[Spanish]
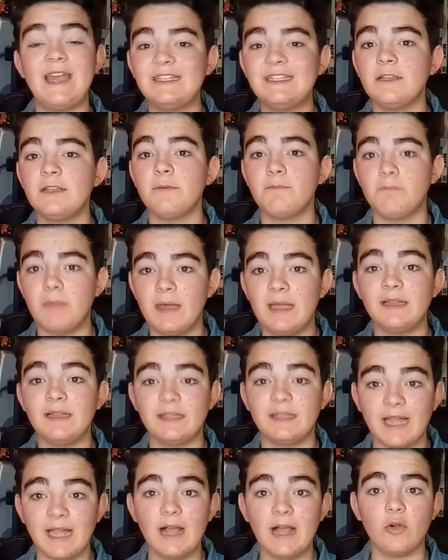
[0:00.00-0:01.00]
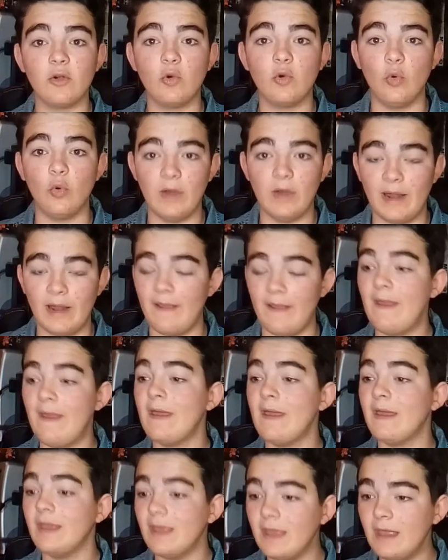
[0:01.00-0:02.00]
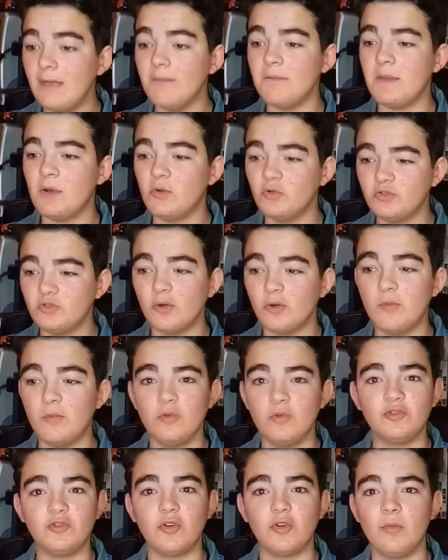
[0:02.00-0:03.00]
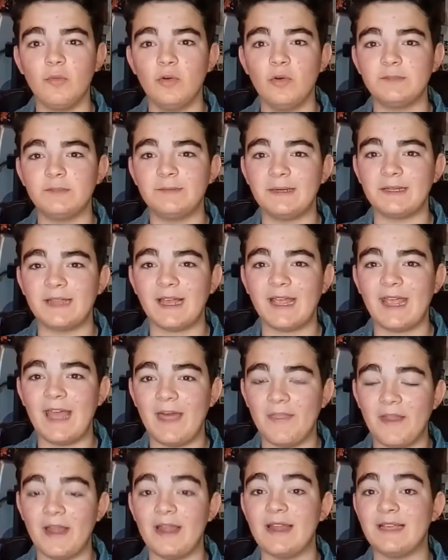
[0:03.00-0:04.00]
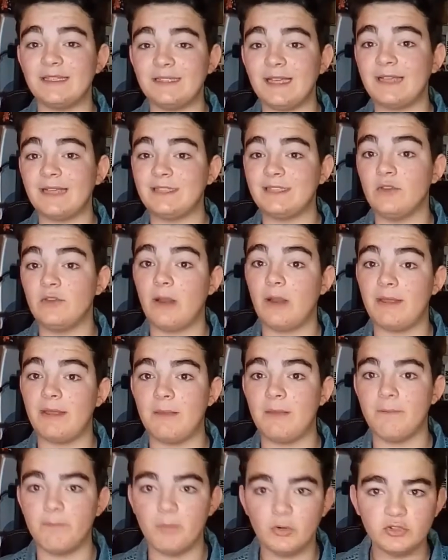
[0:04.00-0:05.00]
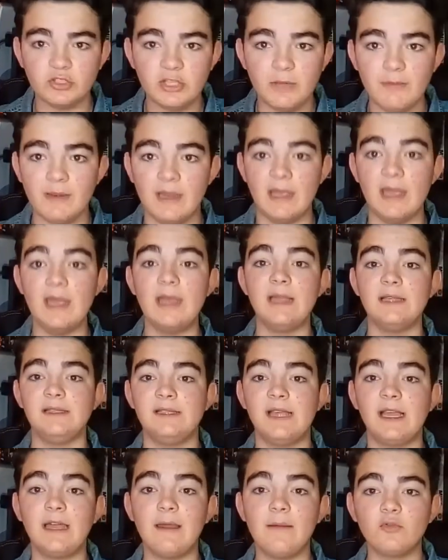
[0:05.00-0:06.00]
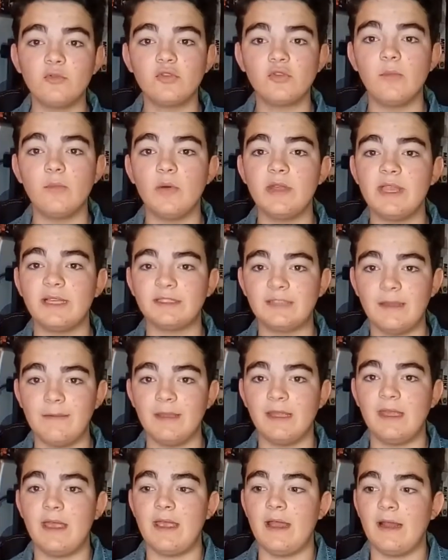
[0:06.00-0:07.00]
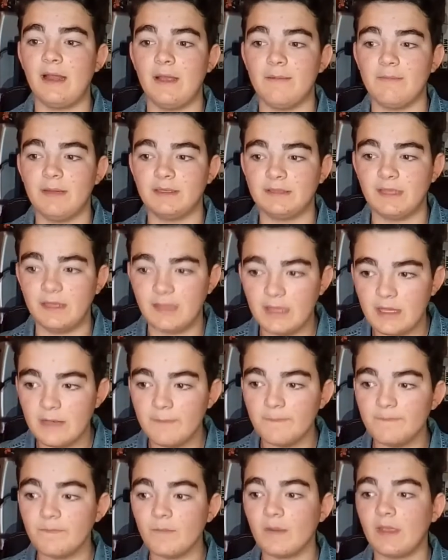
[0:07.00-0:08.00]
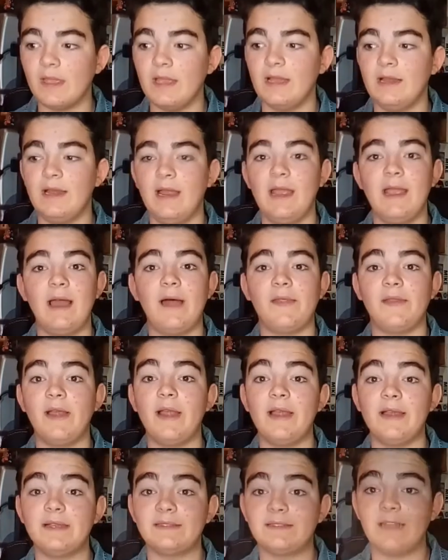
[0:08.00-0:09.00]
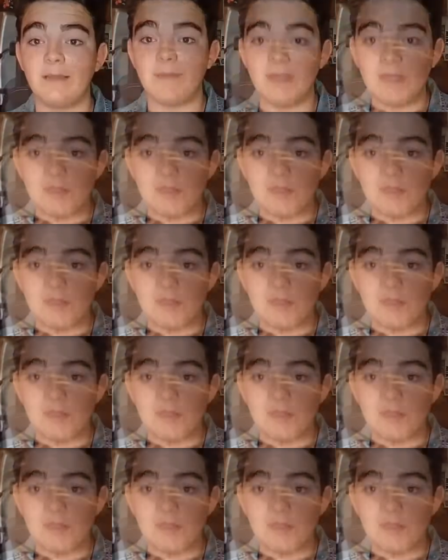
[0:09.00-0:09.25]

espectacular. Y me gustó mucho cómo es verdad que Adri le sigue haciendo la vida imposible, ya que vemos cómo ella sabe que hay alguien más aquí, que Adriel le está